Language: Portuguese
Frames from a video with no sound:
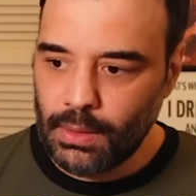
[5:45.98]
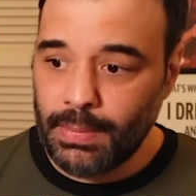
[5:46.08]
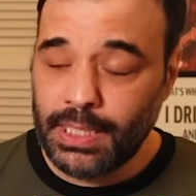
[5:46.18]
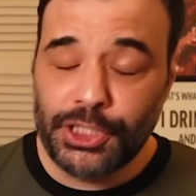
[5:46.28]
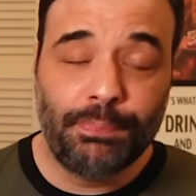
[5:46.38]

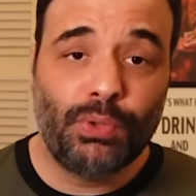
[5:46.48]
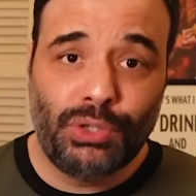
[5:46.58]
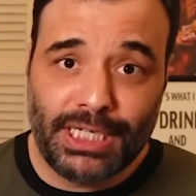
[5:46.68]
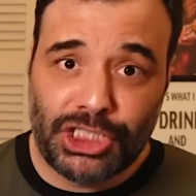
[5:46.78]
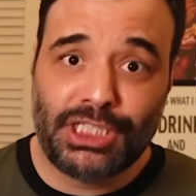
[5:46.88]
maneira de
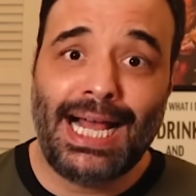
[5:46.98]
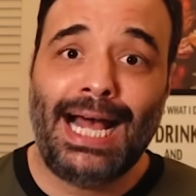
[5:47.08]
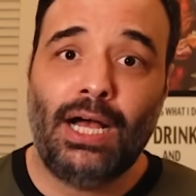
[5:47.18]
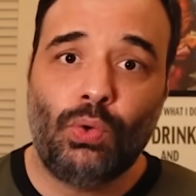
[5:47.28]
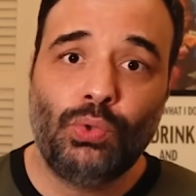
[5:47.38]

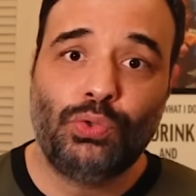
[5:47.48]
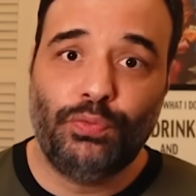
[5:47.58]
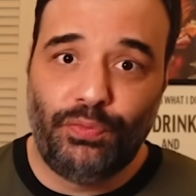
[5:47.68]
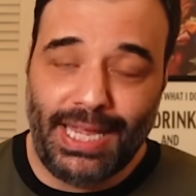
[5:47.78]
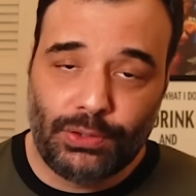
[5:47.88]
protestar contra o
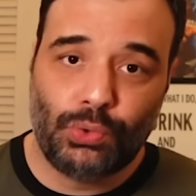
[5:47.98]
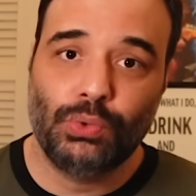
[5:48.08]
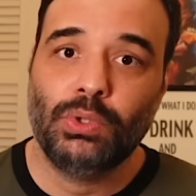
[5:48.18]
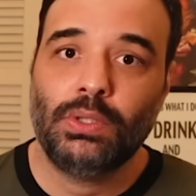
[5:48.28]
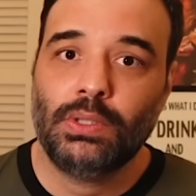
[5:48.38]

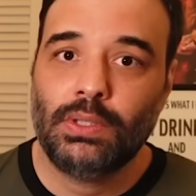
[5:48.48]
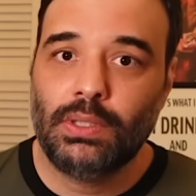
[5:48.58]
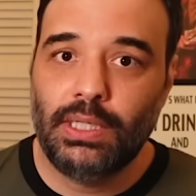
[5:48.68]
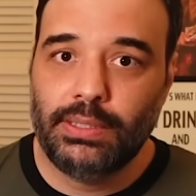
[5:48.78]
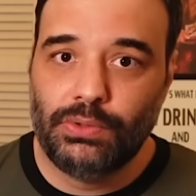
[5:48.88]
veto
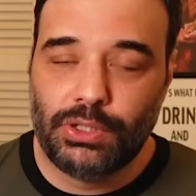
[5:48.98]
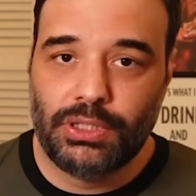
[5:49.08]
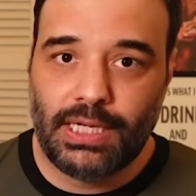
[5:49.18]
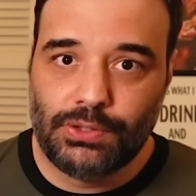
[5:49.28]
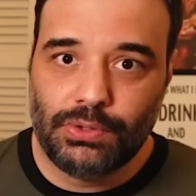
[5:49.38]
é, dos
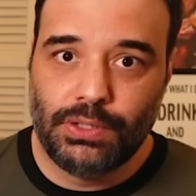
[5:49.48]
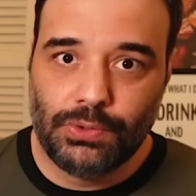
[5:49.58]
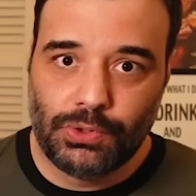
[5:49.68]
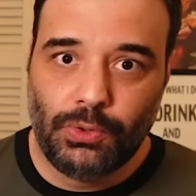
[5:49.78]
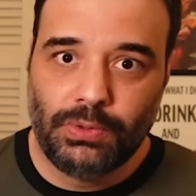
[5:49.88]
Estados
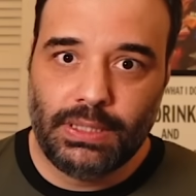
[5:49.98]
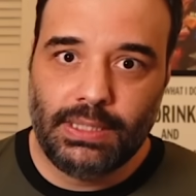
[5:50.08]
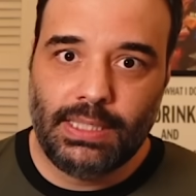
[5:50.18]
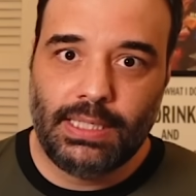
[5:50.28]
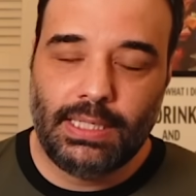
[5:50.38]
Unidos ontem,
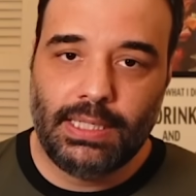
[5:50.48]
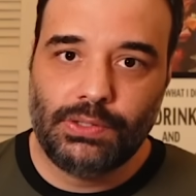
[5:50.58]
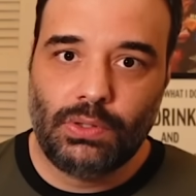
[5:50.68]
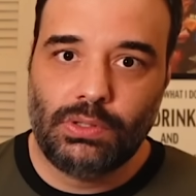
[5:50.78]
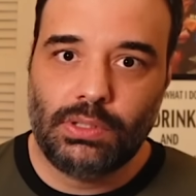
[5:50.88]
né, a
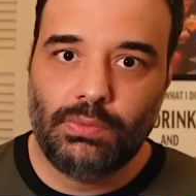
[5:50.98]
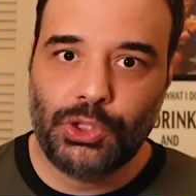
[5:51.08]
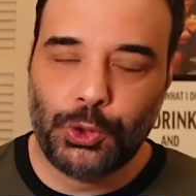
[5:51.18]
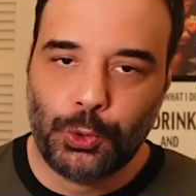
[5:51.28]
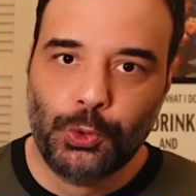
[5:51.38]
resolução
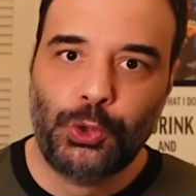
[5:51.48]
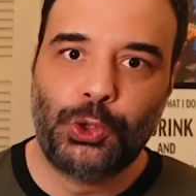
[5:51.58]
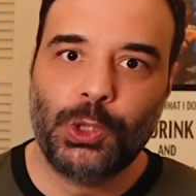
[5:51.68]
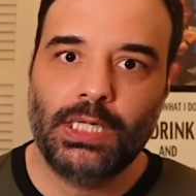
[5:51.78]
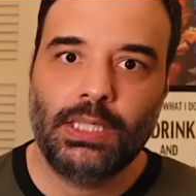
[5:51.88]

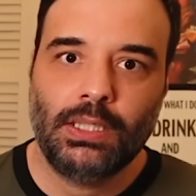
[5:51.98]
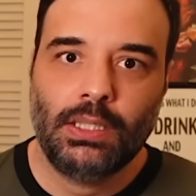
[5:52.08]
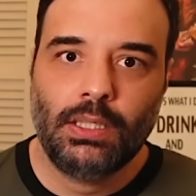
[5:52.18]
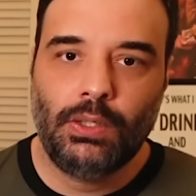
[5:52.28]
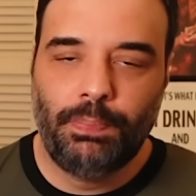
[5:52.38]
esdrúxula
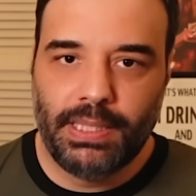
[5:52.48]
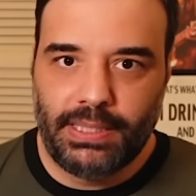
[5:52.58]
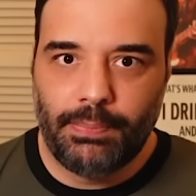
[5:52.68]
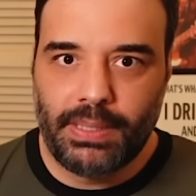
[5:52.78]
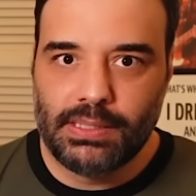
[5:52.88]
que o
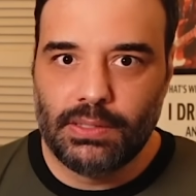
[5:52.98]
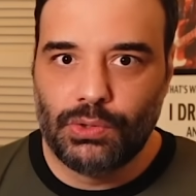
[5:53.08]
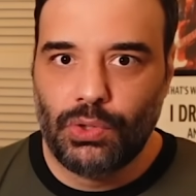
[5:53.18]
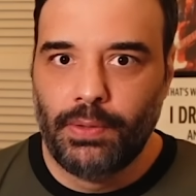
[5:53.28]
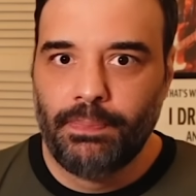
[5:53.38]
PT
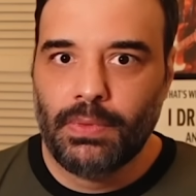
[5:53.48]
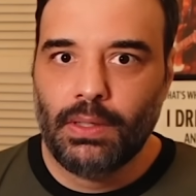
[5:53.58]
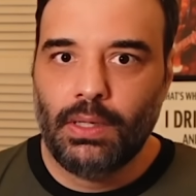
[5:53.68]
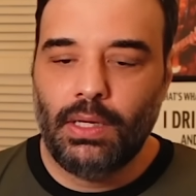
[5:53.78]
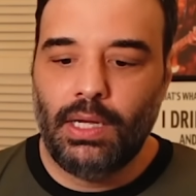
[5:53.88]
apresentou,
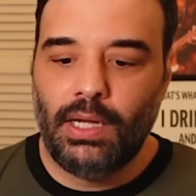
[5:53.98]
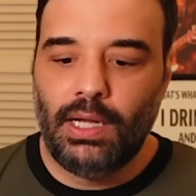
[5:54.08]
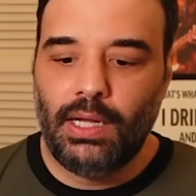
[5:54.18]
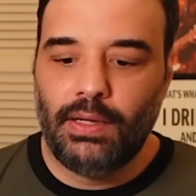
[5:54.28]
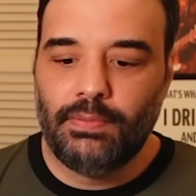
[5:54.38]

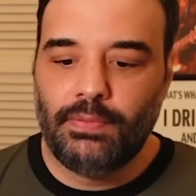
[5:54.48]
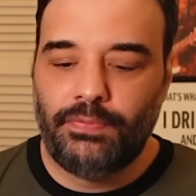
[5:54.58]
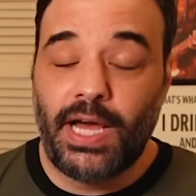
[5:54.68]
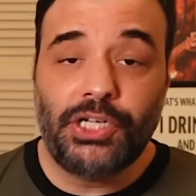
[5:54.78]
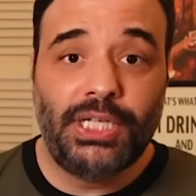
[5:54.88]
é,
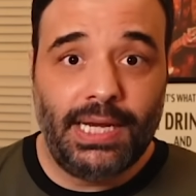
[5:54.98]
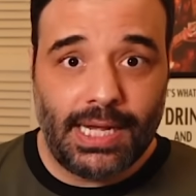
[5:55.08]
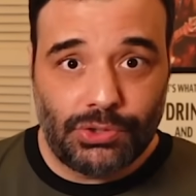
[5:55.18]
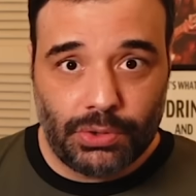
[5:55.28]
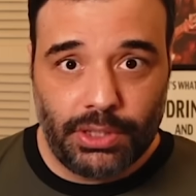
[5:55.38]
várias
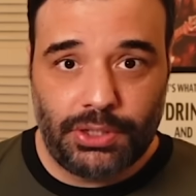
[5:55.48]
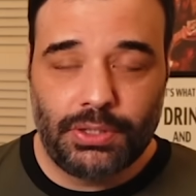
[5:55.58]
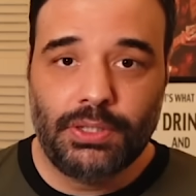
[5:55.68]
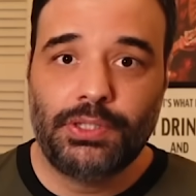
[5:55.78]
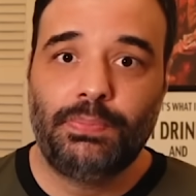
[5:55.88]

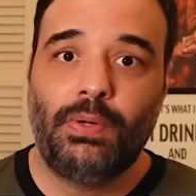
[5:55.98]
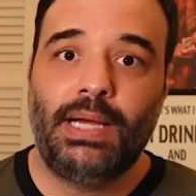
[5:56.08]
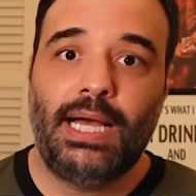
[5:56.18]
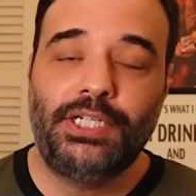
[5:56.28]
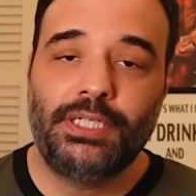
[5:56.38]
delegações
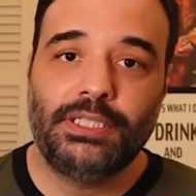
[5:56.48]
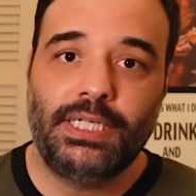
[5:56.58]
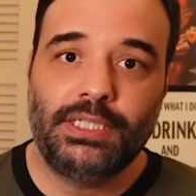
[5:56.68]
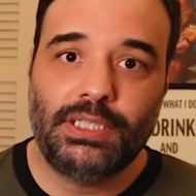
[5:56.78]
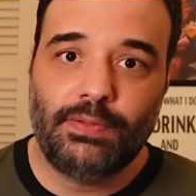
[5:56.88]
diplomáticas
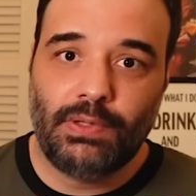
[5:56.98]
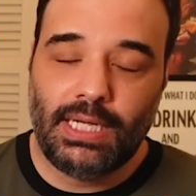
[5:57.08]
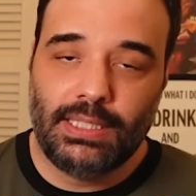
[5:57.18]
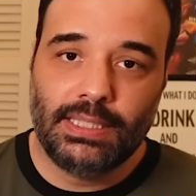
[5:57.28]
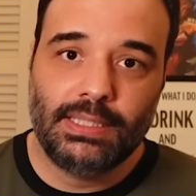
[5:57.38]
né, que estavam
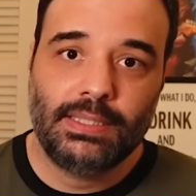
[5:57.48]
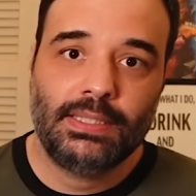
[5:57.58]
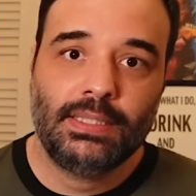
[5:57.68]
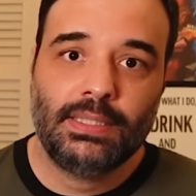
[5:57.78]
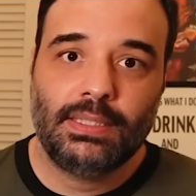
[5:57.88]
lá na,
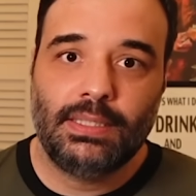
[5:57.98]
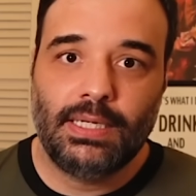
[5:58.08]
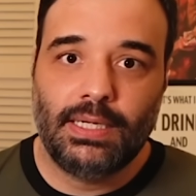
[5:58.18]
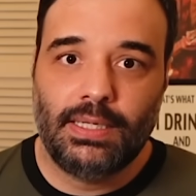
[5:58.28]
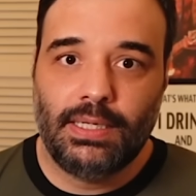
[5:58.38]

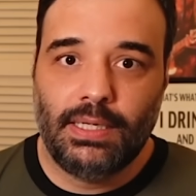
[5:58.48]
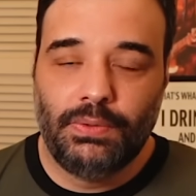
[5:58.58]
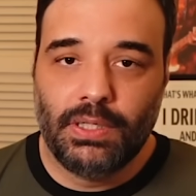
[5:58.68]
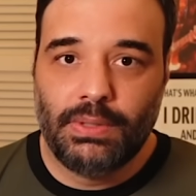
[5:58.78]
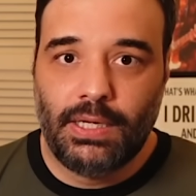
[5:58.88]
na, na,
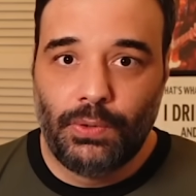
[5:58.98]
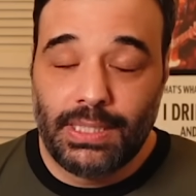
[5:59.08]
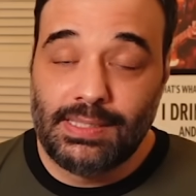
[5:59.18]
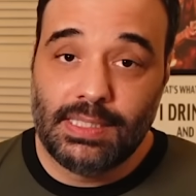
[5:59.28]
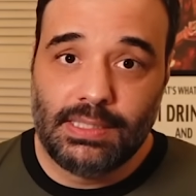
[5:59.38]
reunião da ONU,
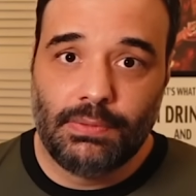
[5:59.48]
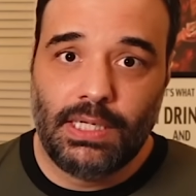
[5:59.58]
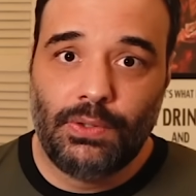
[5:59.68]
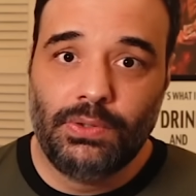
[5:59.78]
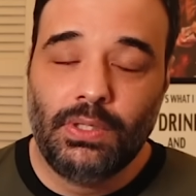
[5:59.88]
na sessão
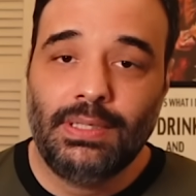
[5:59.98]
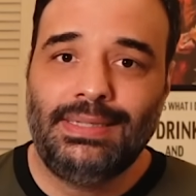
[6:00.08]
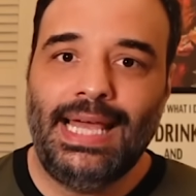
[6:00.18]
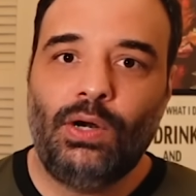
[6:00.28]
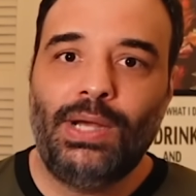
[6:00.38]
da ONU,
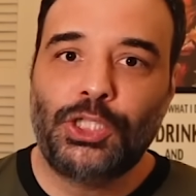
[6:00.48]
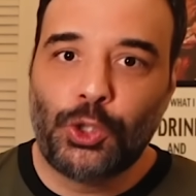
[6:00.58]
deram as